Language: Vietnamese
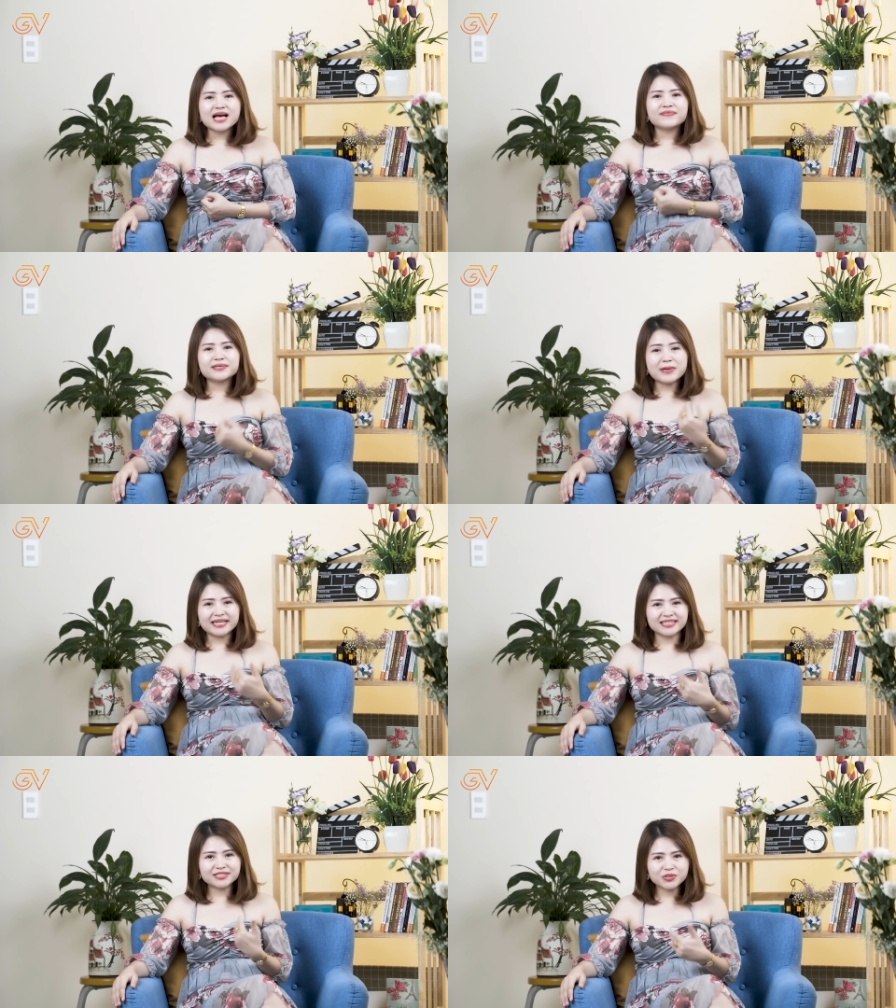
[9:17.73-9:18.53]
và bản
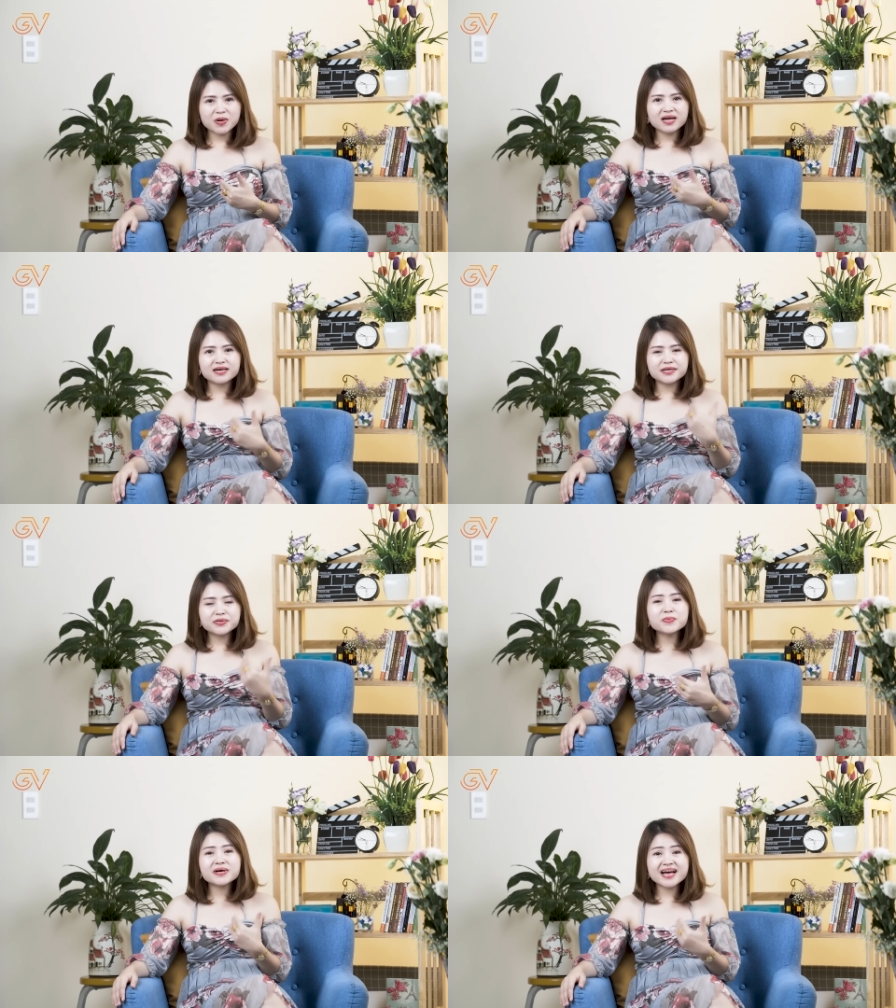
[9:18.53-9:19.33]
thân tôi là người
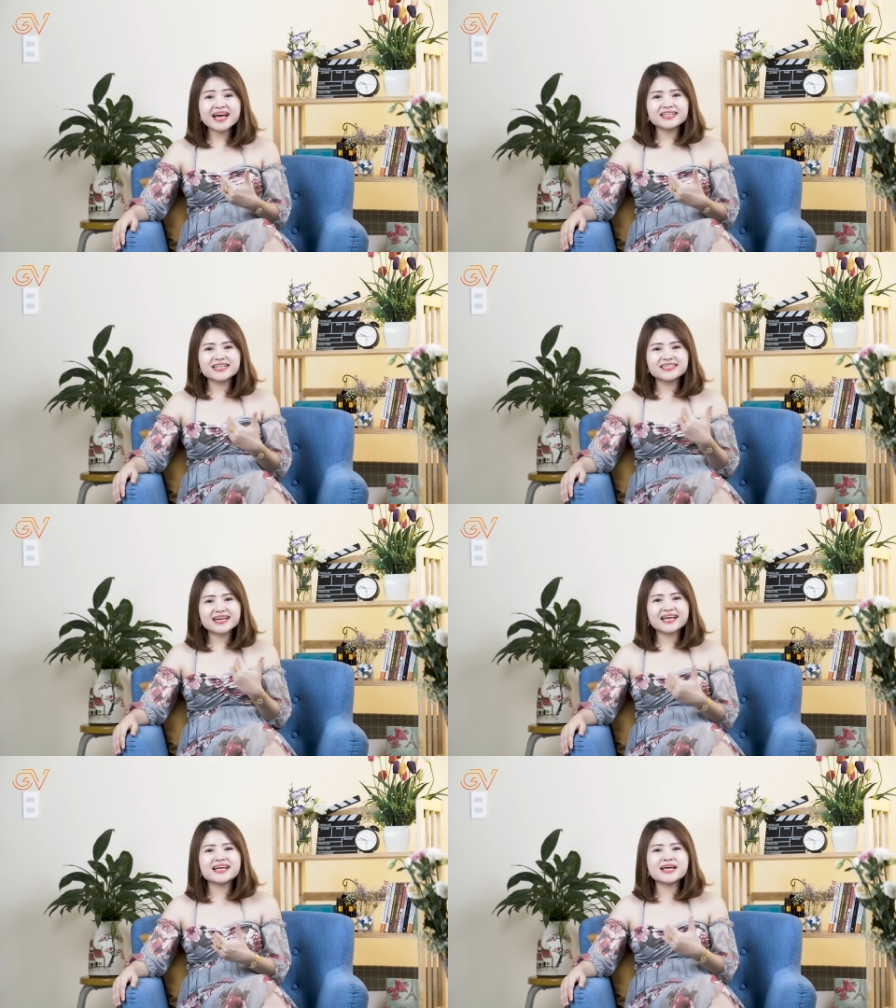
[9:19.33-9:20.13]
đúc kết ra những
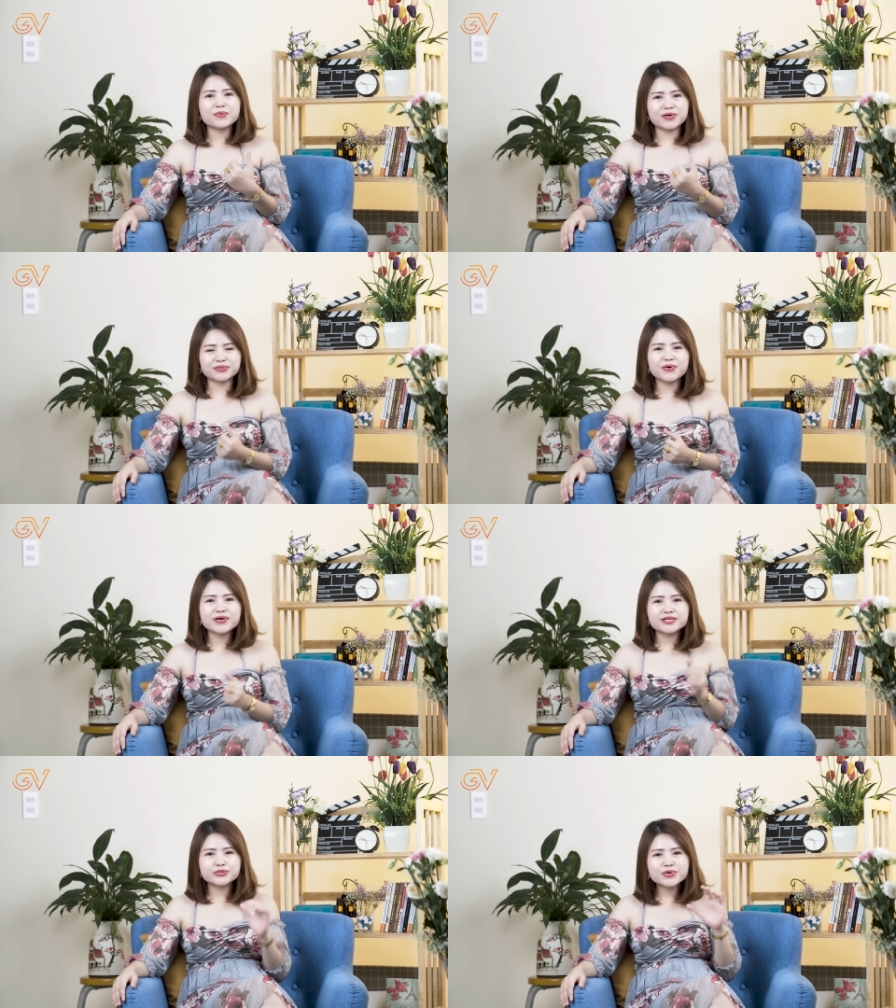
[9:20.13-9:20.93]
cái kinh nghiệm của
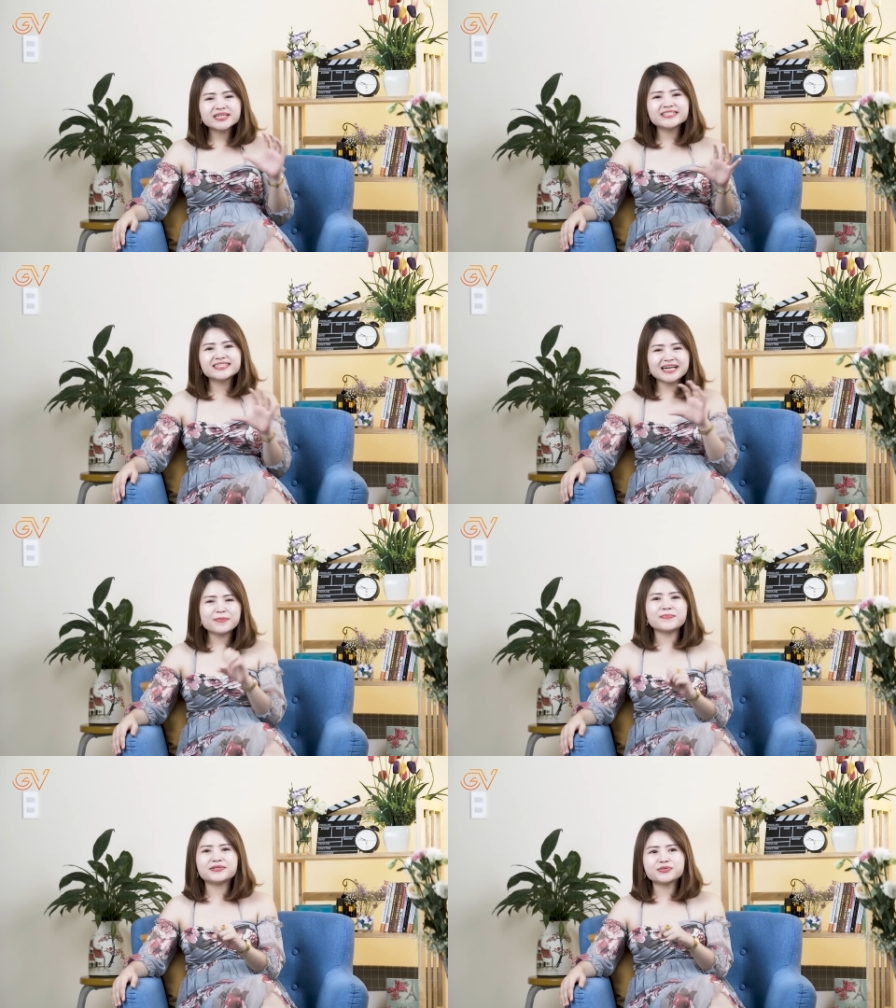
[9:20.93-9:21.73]
tôi suốt những
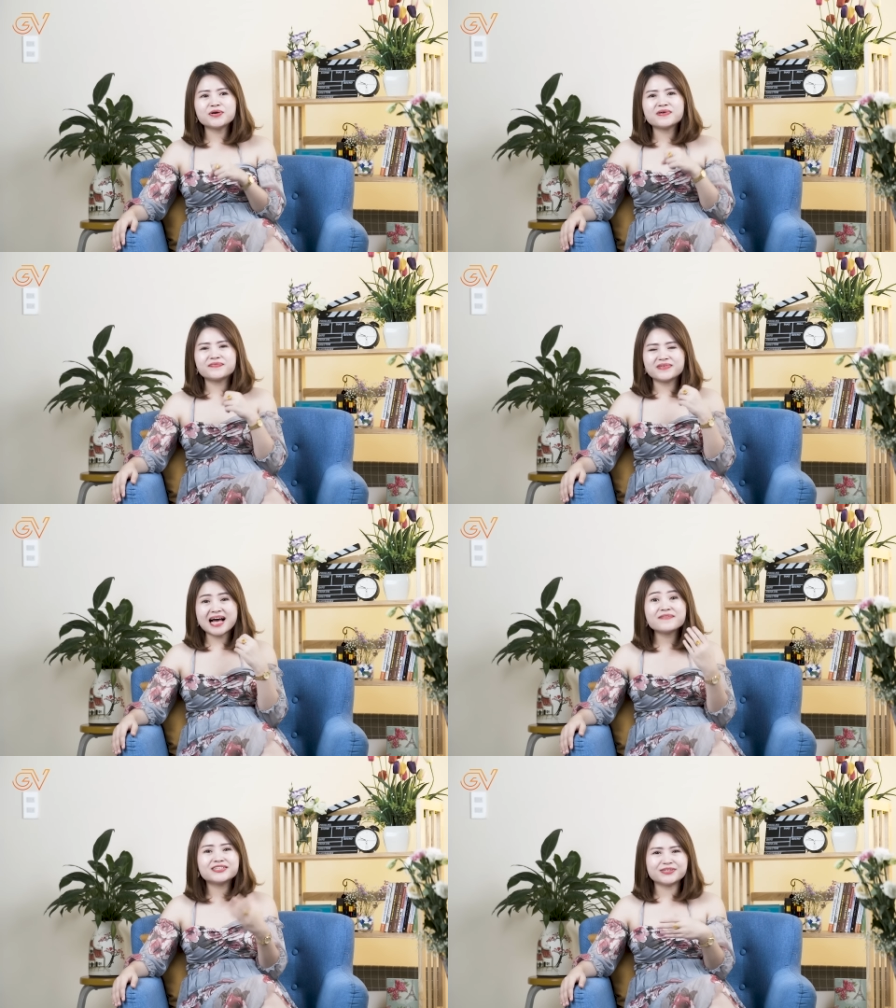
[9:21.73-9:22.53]
năm mà tôi và
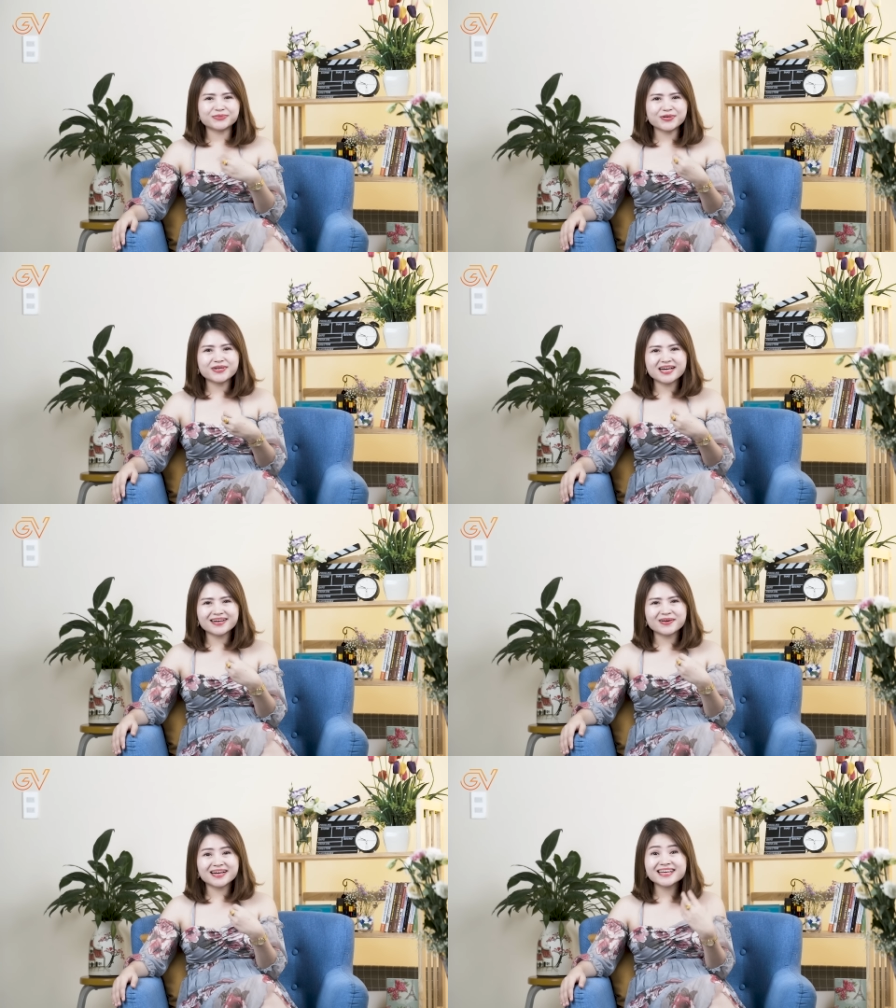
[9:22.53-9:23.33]
hai vợ chồng tôi đã
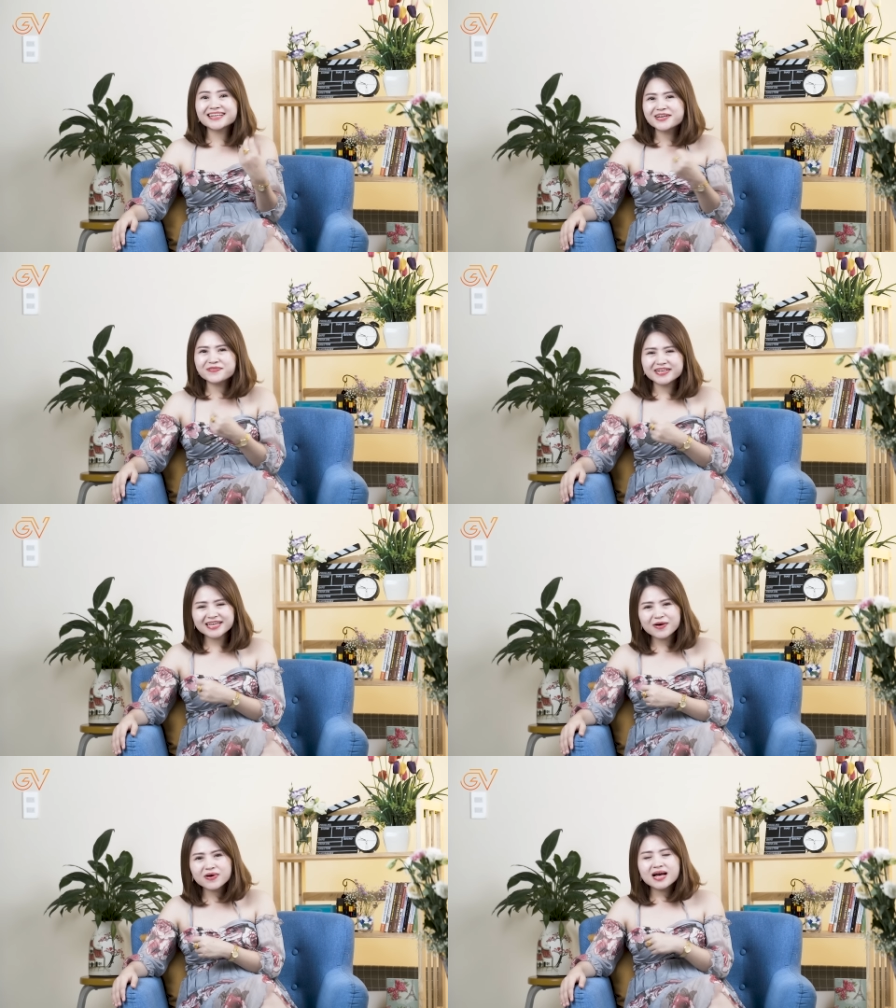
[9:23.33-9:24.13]
gọi là nghiên cứu với nhau